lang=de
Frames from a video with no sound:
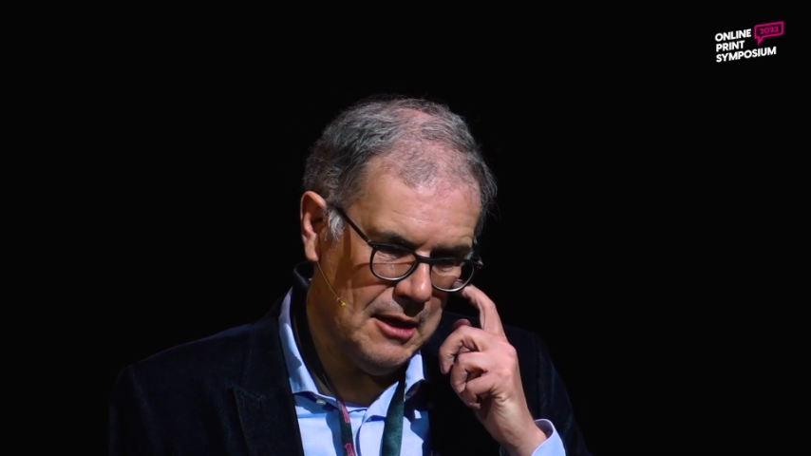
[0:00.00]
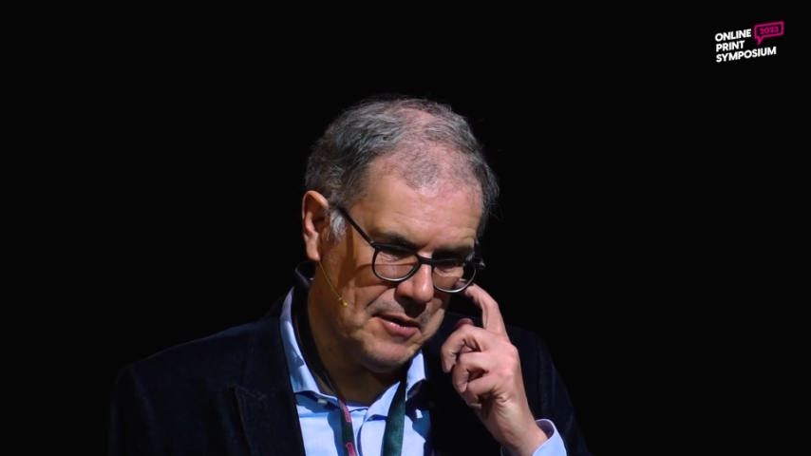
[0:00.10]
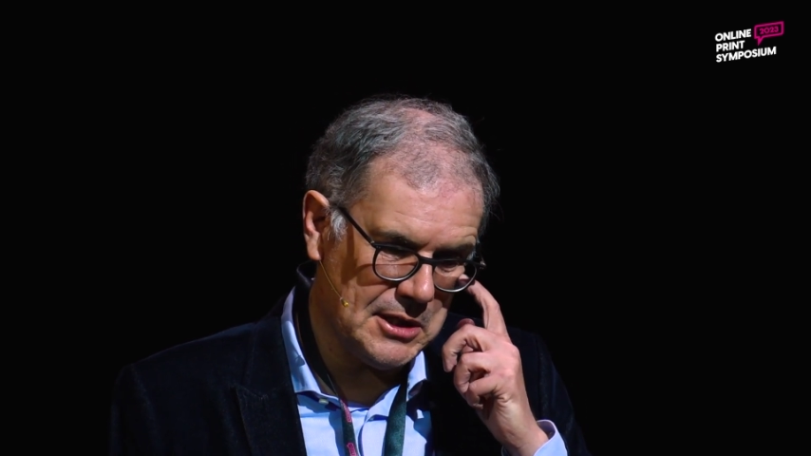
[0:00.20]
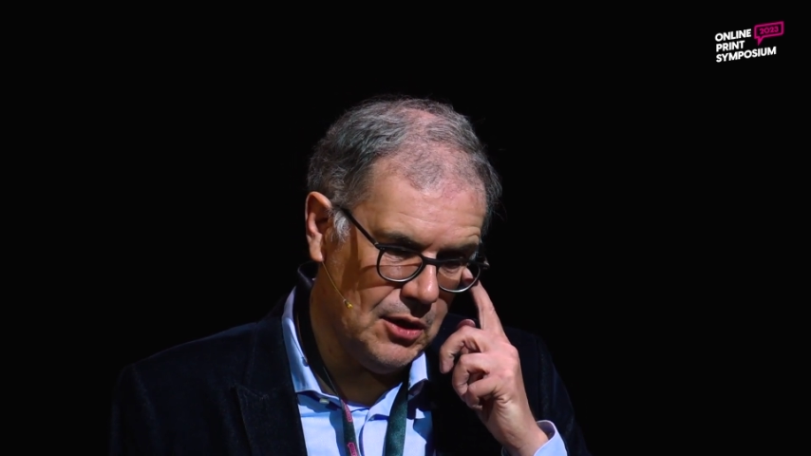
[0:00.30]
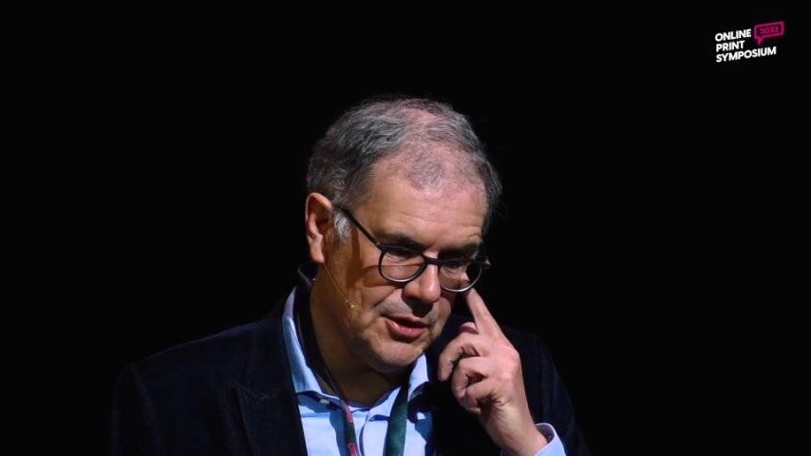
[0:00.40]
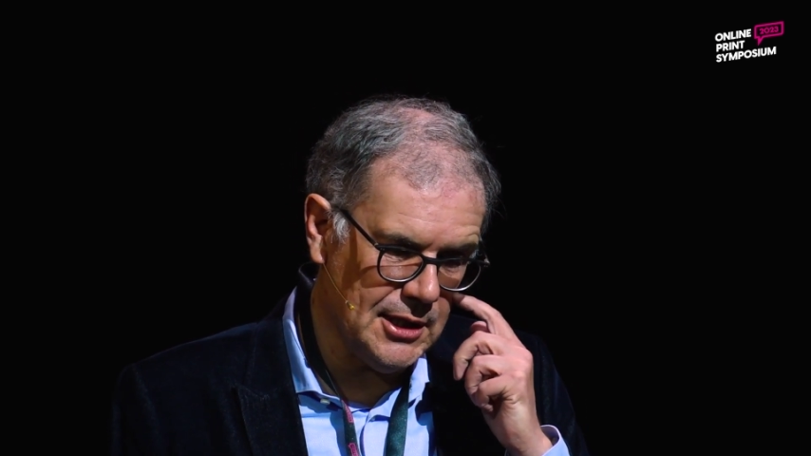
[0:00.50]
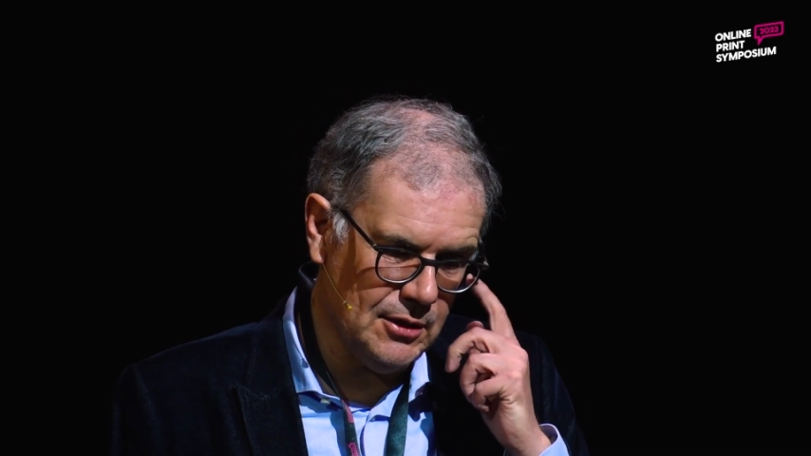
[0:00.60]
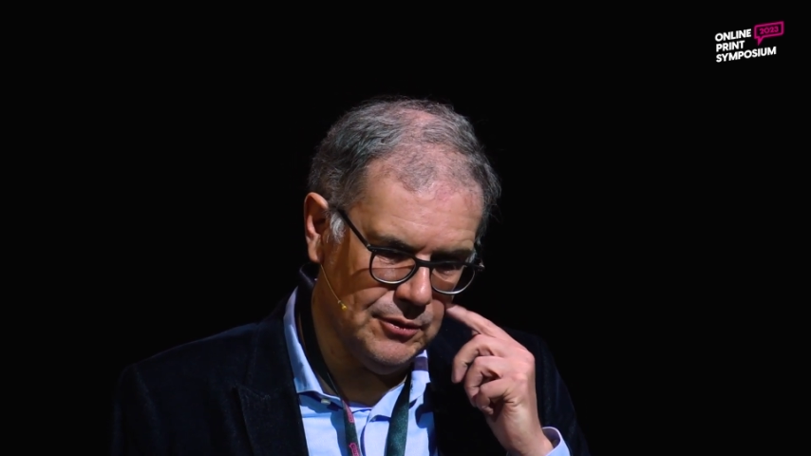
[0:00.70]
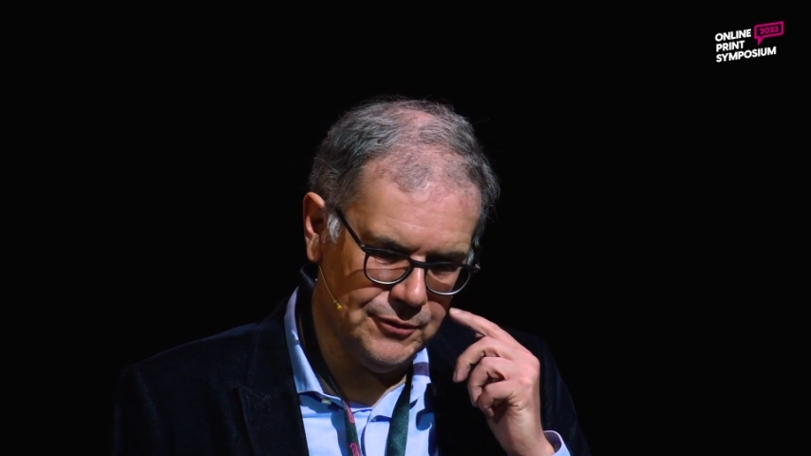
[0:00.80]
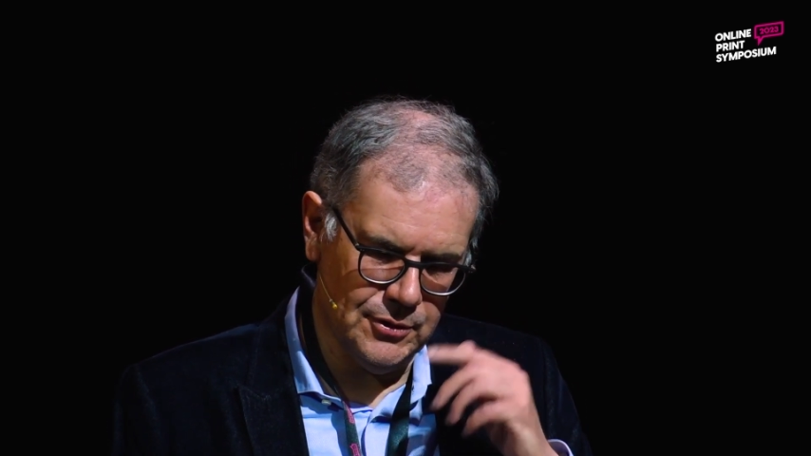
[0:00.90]
Was auch sehr
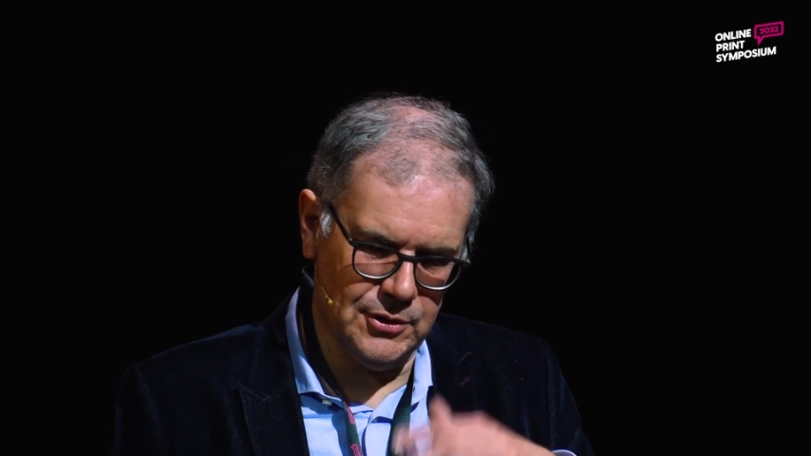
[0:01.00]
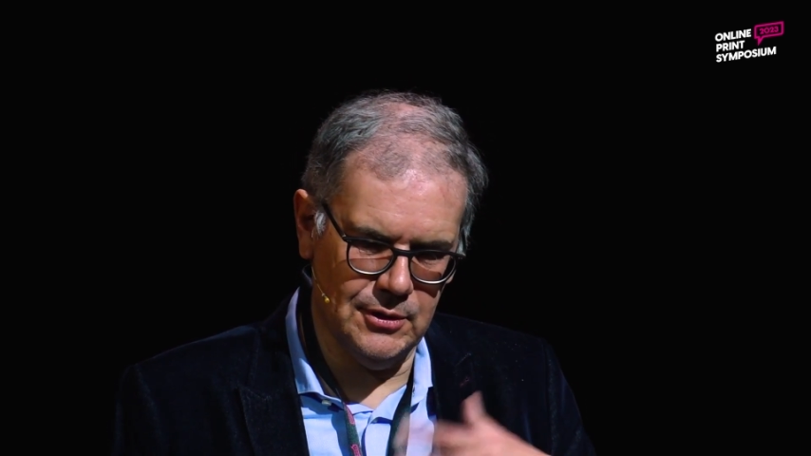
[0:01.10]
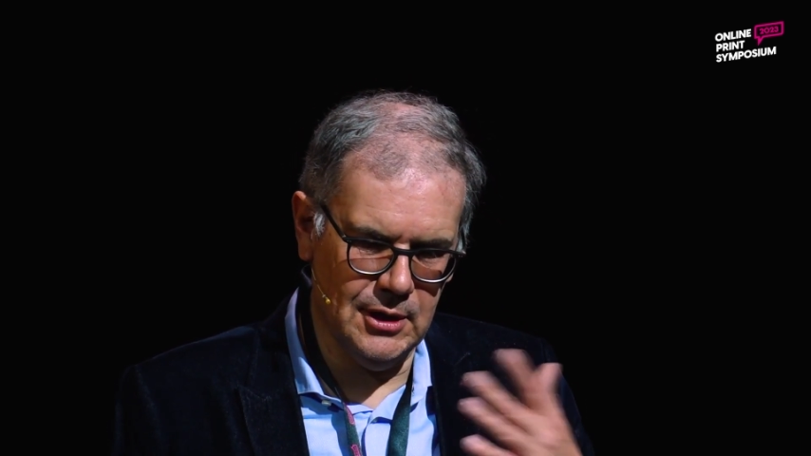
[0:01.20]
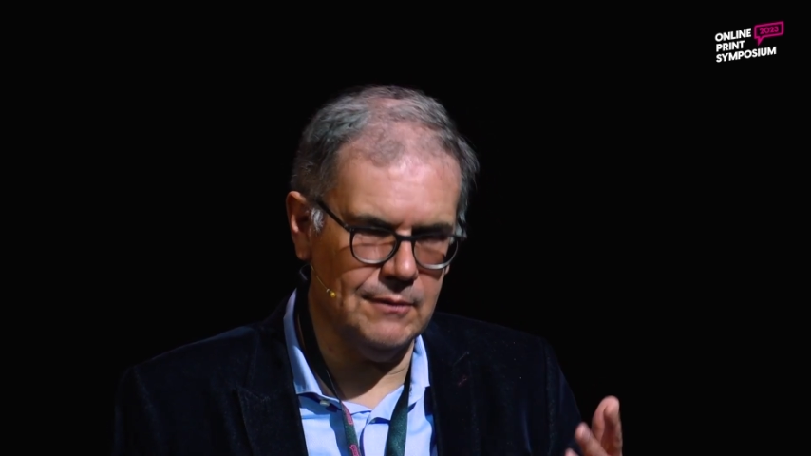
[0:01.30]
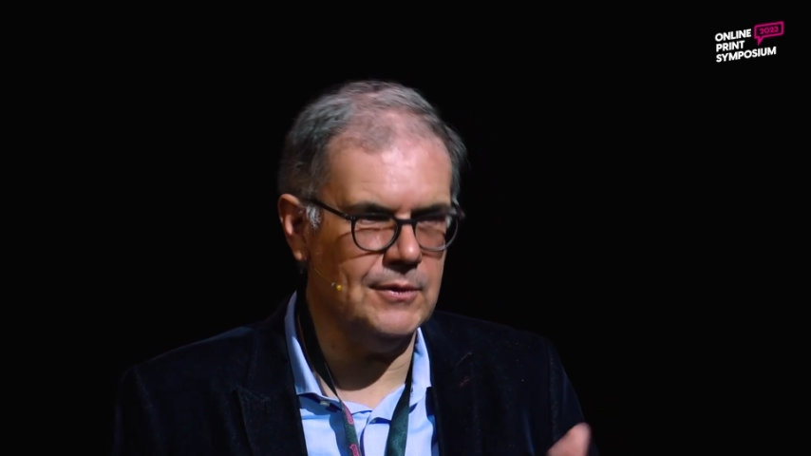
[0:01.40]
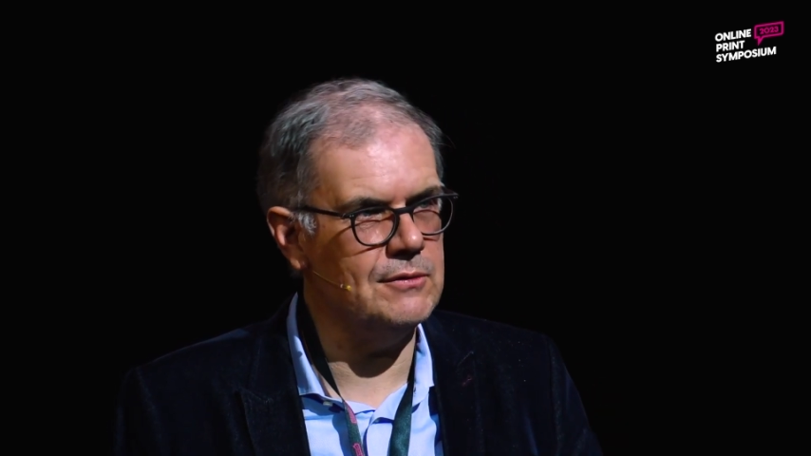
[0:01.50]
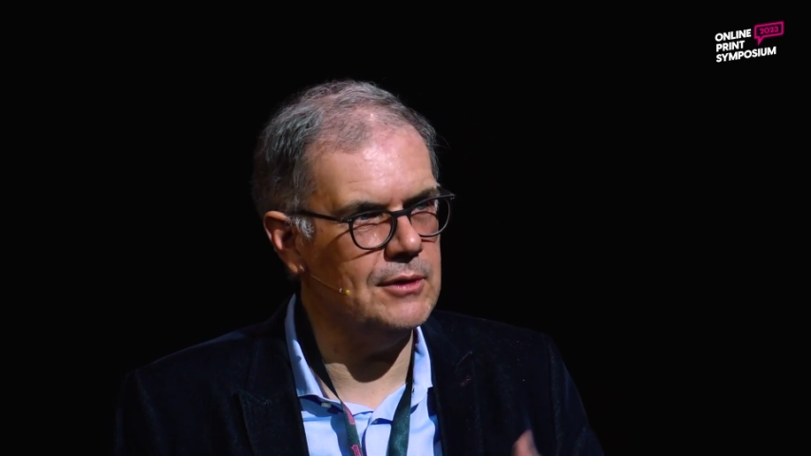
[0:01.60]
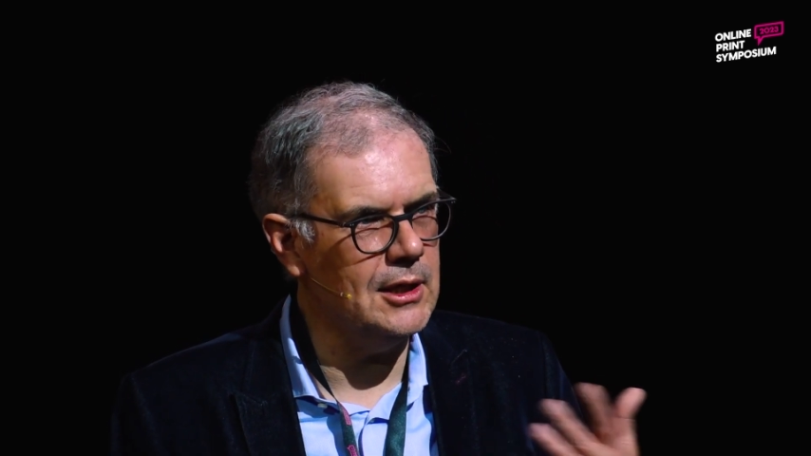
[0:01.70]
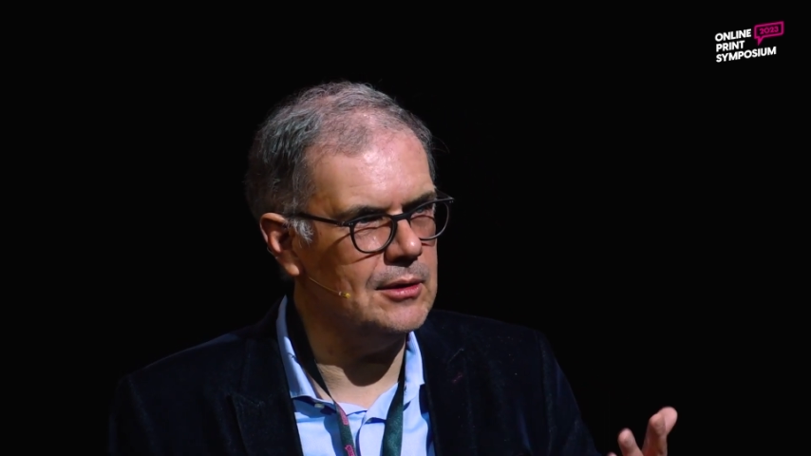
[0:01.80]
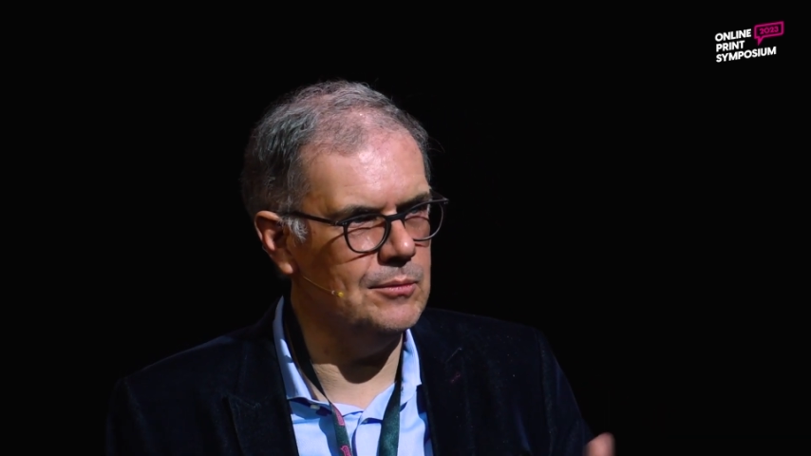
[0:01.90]
gut funktioniert und was
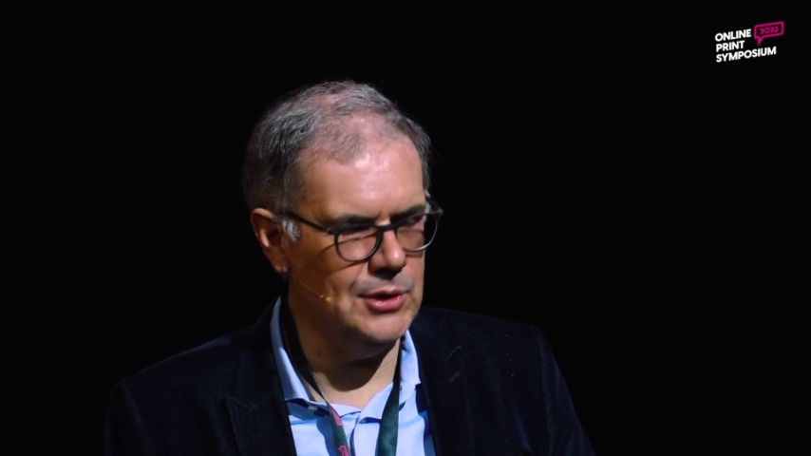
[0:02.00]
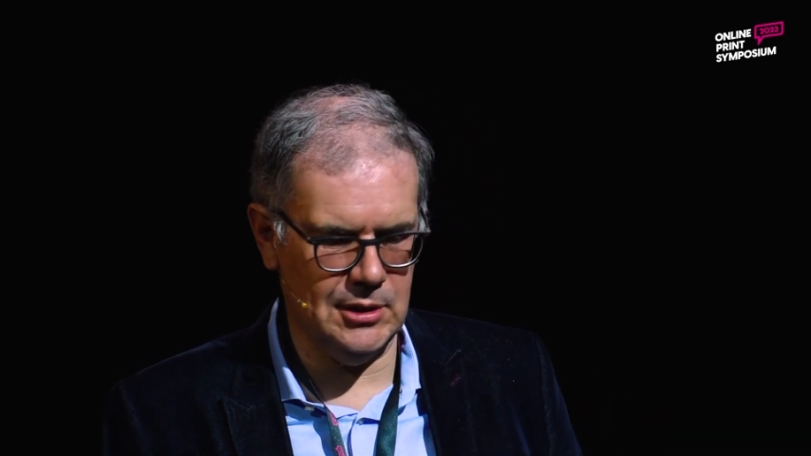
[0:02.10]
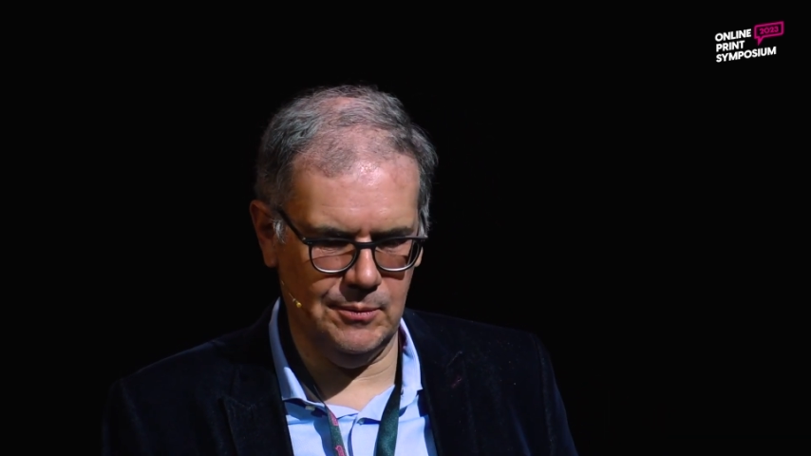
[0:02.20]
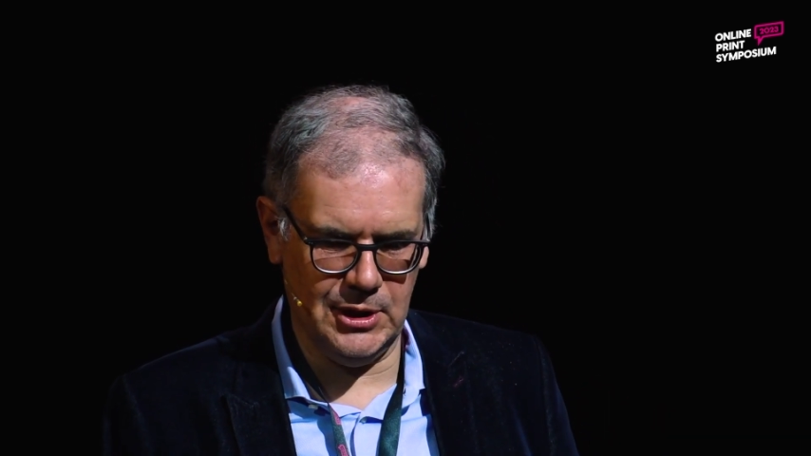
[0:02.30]
vielleicht ein bisschen